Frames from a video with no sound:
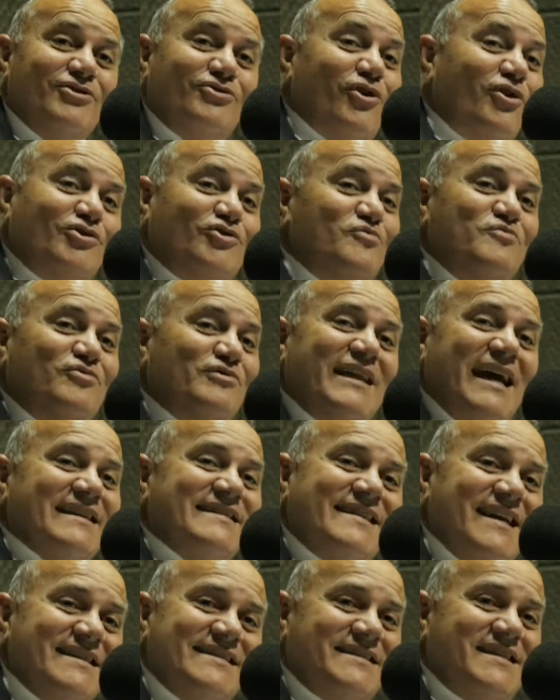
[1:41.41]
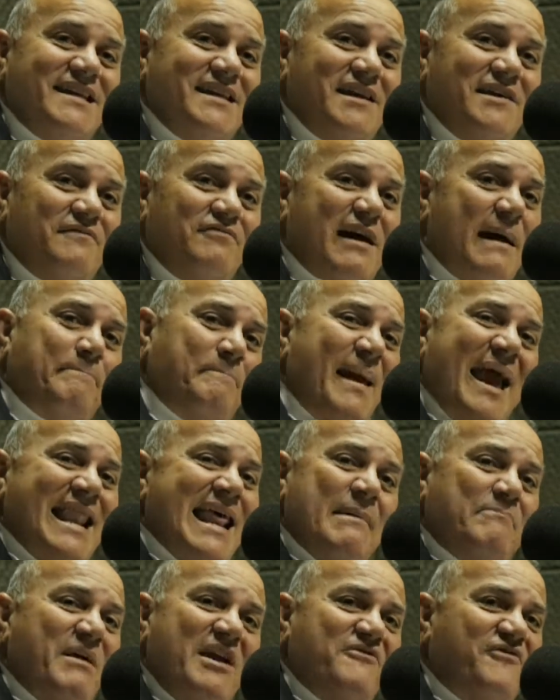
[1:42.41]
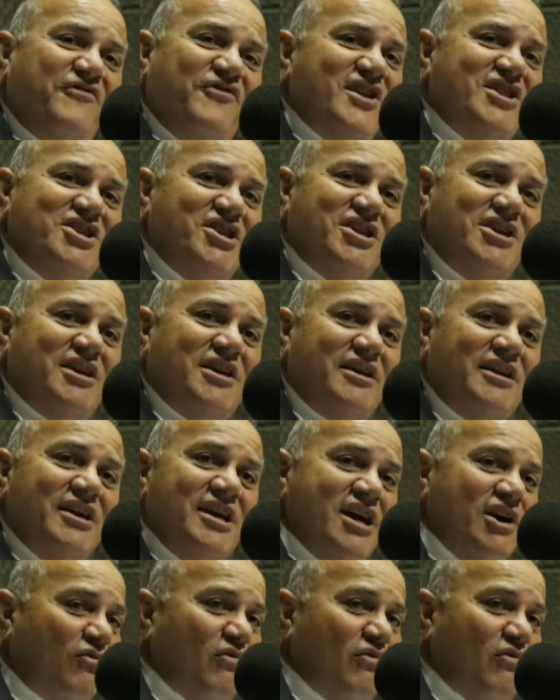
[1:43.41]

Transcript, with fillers: Todo mundo é sensível, a pele é bem fininha.